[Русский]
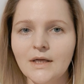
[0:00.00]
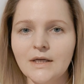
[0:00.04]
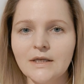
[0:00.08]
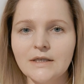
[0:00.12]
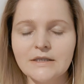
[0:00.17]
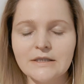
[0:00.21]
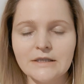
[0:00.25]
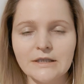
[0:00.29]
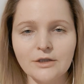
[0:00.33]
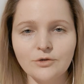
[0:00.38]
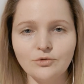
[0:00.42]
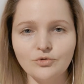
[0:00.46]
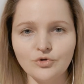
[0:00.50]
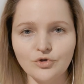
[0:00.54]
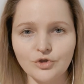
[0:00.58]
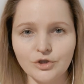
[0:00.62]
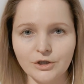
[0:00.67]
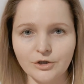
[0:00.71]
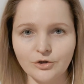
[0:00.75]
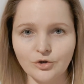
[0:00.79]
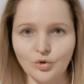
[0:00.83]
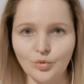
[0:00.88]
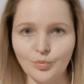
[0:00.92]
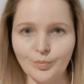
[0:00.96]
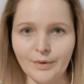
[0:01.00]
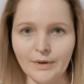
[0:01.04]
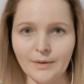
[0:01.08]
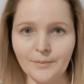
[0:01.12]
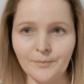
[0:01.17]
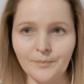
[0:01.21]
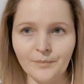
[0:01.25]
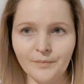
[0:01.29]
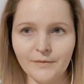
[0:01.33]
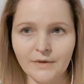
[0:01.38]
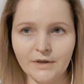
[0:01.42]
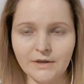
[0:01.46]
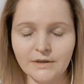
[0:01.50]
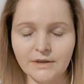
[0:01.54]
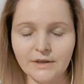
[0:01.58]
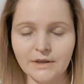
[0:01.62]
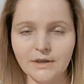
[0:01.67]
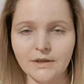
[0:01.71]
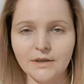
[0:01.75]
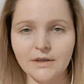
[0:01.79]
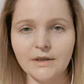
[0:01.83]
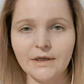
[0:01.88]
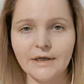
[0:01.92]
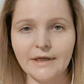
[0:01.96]
Следующая группа –
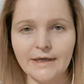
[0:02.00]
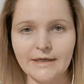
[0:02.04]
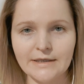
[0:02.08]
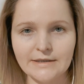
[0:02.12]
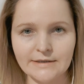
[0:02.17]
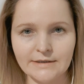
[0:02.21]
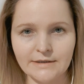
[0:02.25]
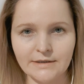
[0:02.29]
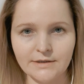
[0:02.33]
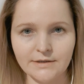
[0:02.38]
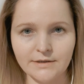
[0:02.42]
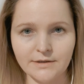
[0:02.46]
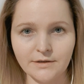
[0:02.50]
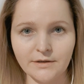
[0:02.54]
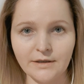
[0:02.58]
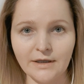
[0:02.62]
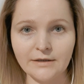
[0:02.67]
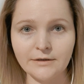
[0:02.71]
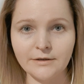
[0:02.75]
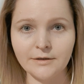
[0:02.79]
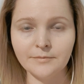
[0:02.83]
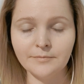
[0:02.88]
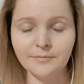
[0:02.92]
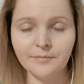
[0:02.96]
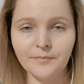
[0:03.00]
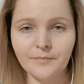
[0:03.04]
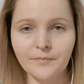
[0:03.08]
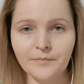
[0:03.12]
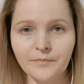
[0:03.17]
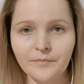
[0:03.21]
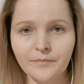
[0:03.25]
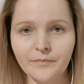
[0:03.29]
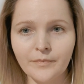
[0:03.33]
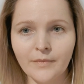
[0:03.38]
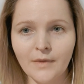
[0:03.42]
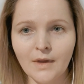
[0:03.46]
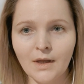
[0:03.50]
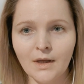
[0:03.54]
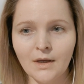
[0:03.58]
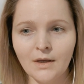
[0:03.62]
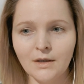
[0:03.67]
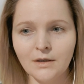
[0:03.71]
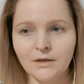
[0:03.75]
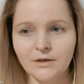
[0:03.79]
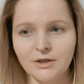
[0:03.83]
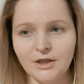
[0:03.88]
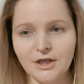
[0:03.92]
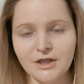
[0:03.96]
это корейские салаты.
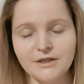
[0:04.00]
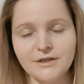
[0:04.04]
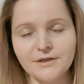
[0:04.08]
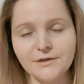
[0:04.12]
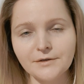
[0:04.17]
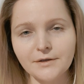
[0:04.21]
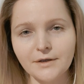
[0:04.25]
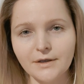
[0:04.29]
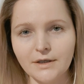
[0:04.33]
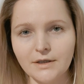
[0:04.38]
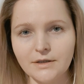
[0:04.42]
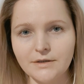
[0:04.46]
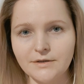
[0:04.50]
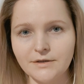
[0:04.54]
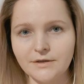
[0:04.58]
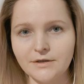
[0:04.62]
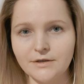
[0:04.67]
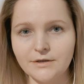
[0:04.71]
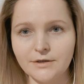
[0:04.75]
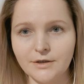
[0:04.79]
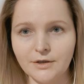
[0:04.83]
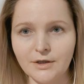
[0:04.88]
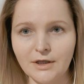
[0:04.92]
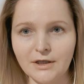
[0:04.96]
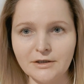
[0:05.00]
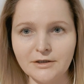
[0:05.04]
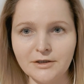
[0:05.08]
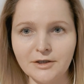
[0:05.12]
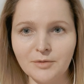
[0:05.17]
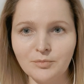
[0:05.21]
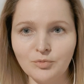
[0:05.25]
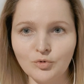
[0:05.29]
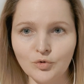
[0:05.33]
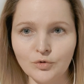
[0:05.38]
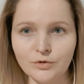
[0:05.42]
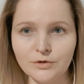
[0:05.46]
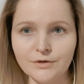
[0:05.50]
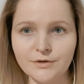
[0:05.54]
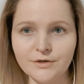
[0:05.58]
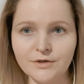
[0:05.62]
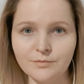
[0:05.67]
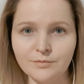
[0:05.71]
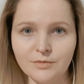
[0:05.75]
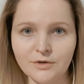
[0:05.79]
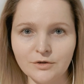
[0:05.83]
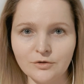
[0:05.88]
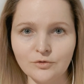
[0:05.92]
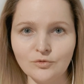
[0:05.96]
Ни один корейский салат не обходится
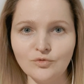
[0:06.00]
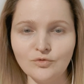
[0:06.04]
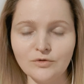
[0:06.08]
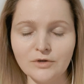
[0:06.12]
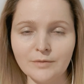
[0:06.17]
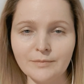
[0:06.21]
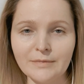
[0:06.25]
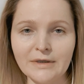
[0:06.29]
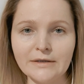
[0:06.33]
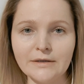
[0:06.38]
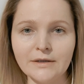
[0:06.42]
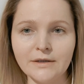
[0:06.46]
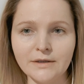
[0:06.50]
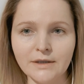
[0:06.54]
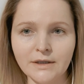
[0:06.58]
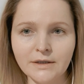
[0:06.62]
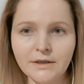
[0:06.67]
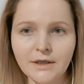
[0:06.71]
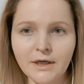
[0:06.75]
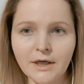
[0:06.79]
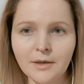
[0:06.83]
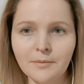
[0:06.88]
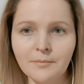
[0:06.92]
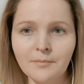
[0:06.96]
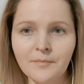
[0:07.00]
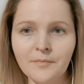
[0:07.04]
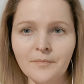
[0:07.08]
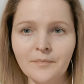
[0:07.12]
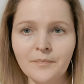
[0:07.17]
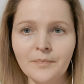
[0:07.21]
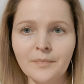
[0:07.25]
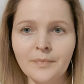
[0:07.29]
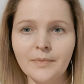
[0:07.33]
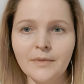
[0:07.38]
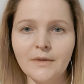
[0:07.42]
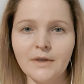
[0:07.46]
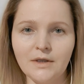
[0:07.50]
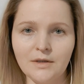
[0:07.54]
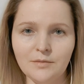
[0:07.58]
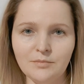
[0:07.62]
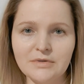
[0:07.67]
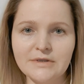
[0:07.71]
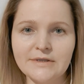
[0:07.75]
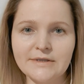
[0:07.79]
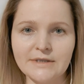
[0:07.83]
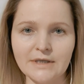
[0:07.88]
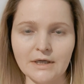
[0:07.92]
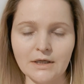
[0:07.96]
без глутамата натрия – и
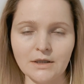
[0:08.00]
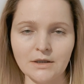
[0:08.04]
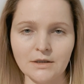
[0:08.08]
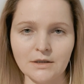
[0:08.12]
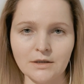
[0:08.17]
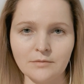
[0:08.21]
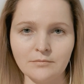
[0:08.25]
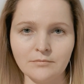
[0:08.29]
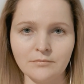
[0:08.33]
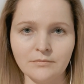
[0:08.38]
без сахара.